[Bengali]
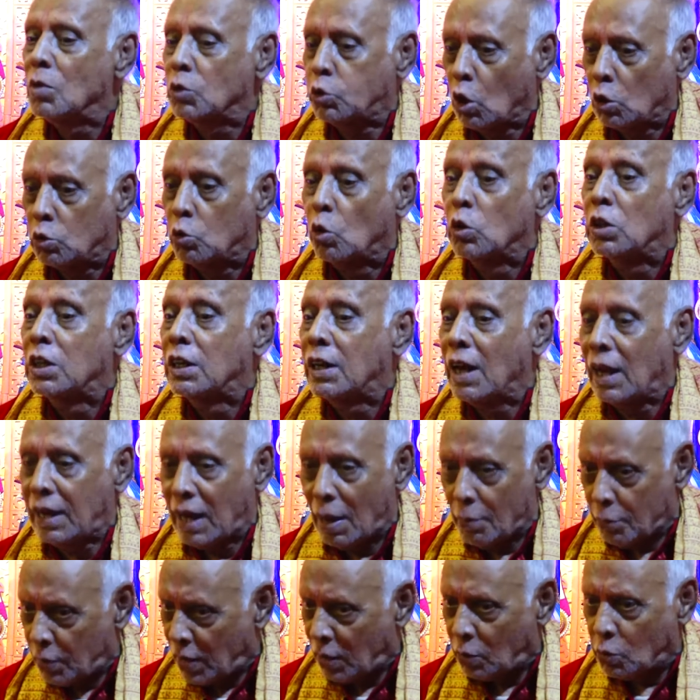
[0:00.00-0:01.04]
সদ্গতির
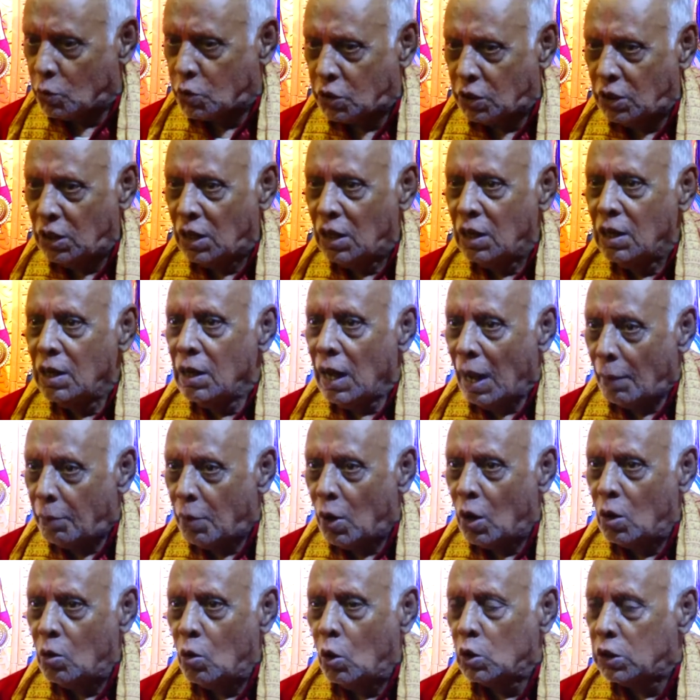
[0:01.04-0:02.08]
কামনা করছি এবং
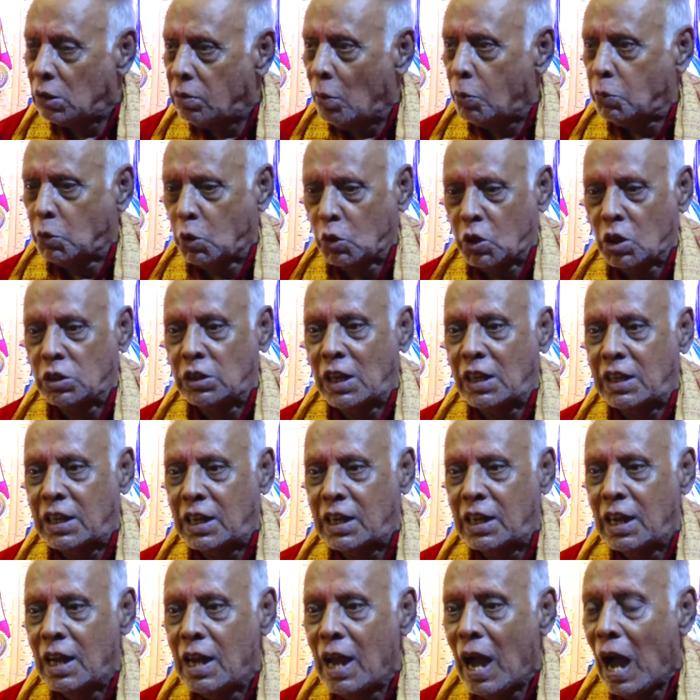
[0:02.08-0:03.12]
অতি ভবিষ্যতে যাতে
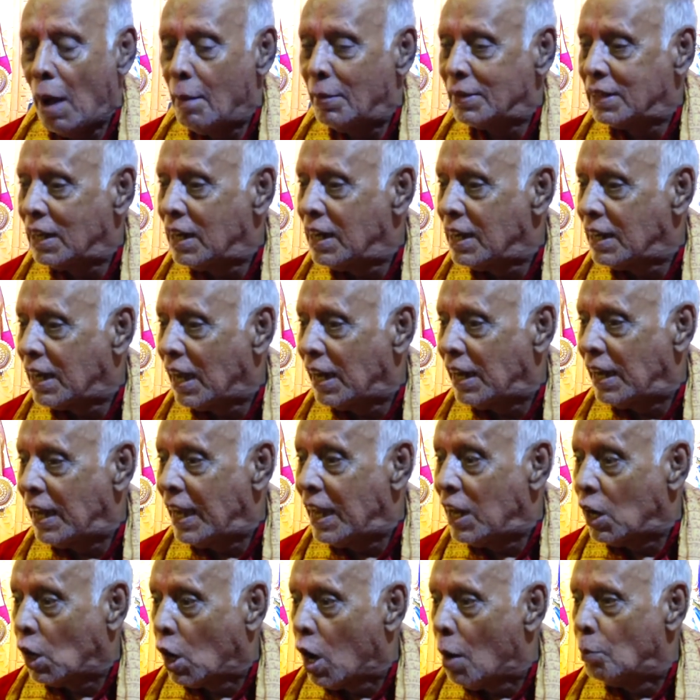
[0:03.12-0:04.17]
আমাদের এখানে
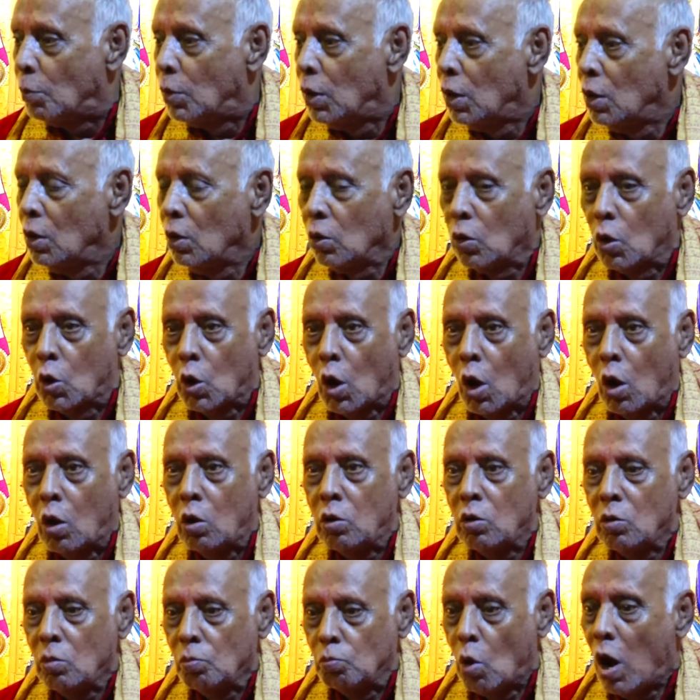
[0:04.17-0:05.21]
এরকম কোনো
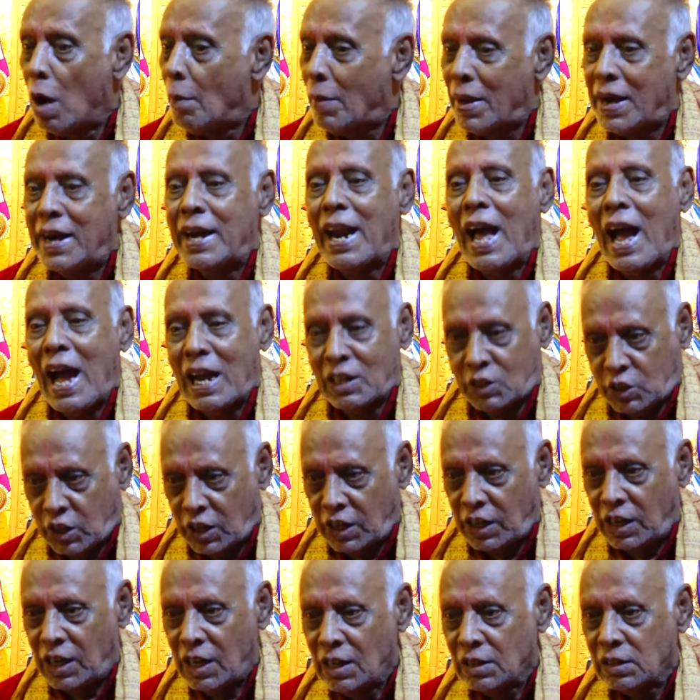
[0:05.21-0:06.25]
মহামারী না আসে
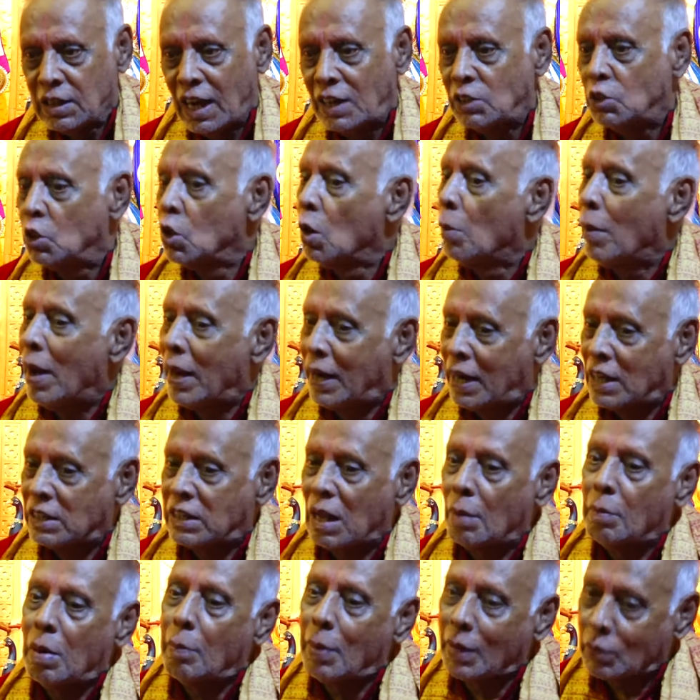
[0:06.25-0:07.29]
তার জন্য মার কাছে
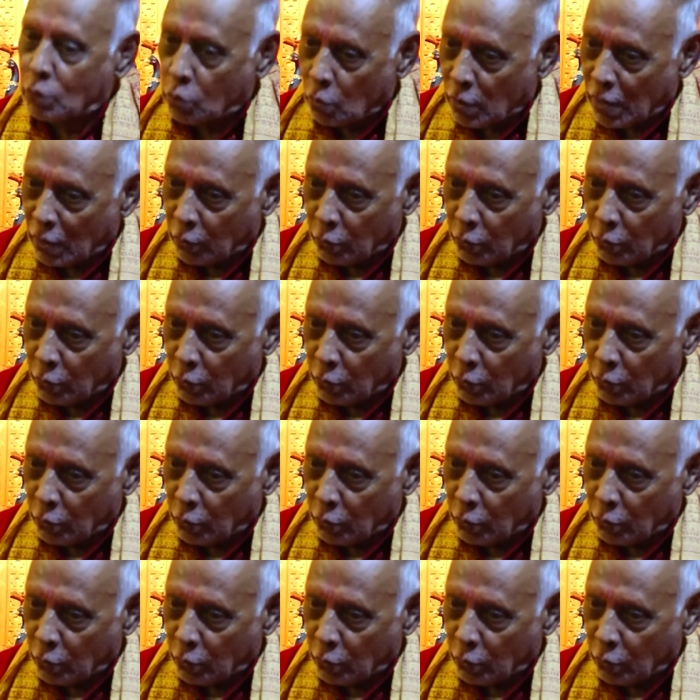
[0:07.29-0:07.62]
আমরা প্রার্থনা